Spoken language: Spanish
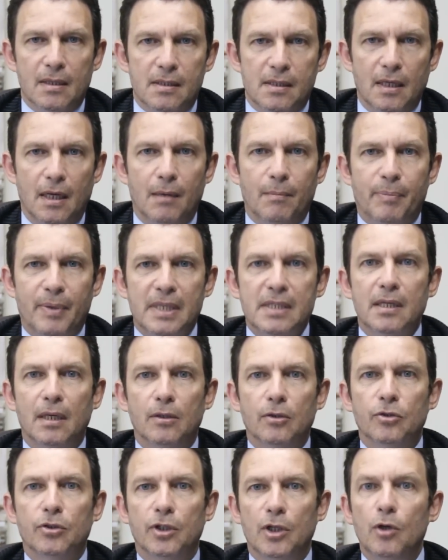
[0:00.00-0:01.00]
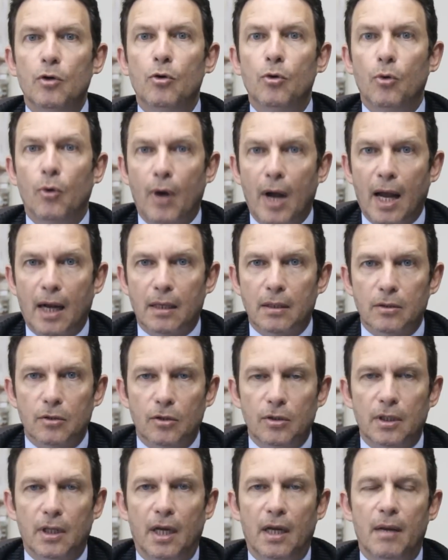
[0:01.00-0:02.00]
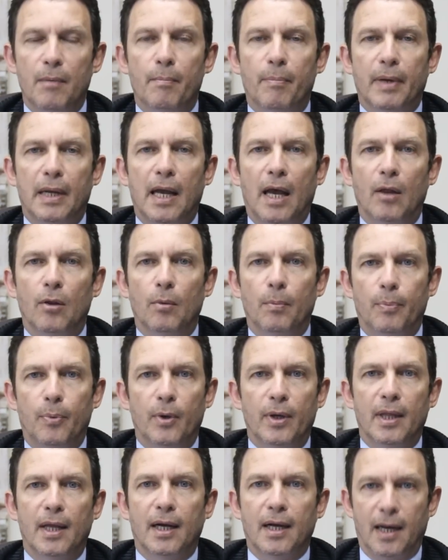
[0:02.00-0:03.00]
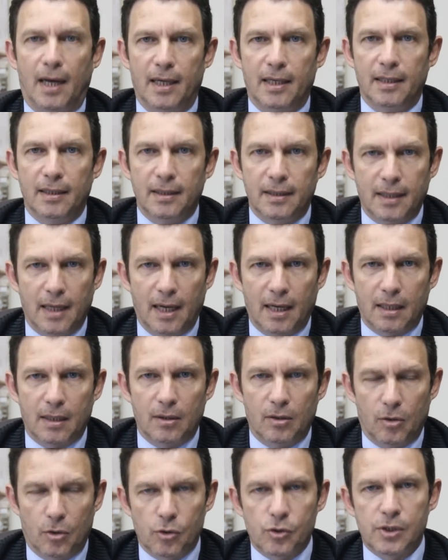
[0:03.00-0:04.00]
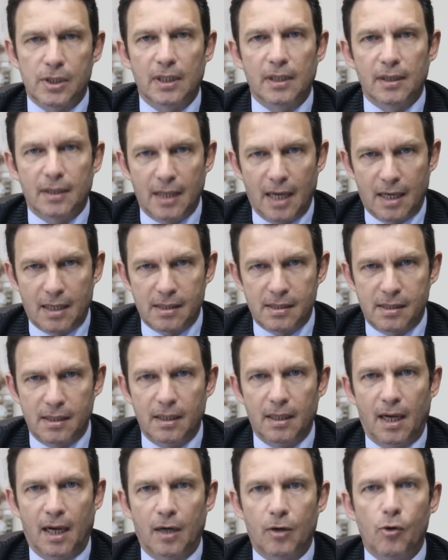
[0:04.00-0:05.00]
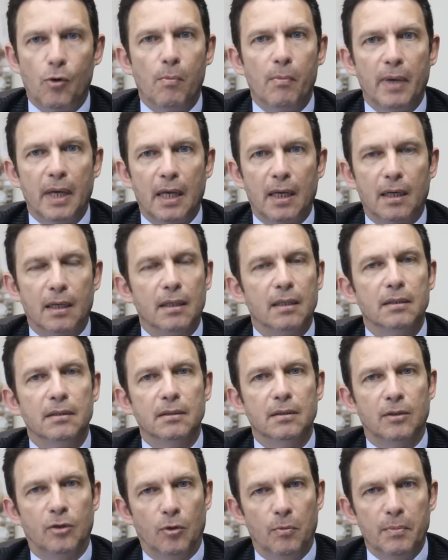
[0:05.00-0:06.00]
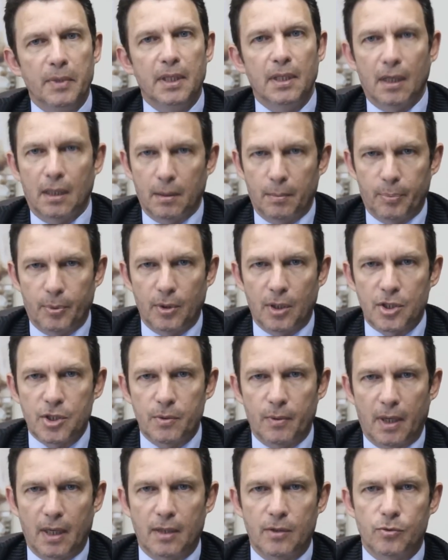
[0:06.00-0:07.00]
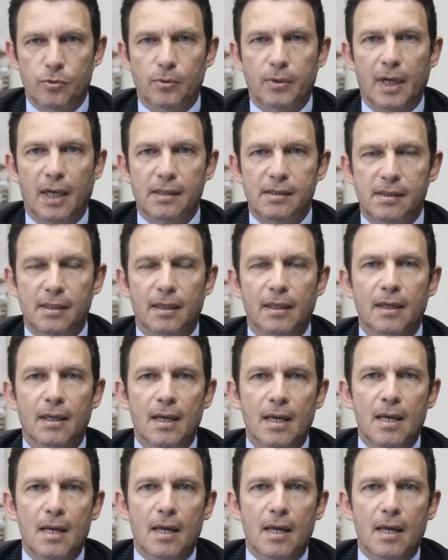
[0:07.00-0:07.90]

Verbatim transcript: Si la empresa no tiene un lugar donde el empleado pueda calentar o sentarse a comer comida que pueda llevar desde su casa,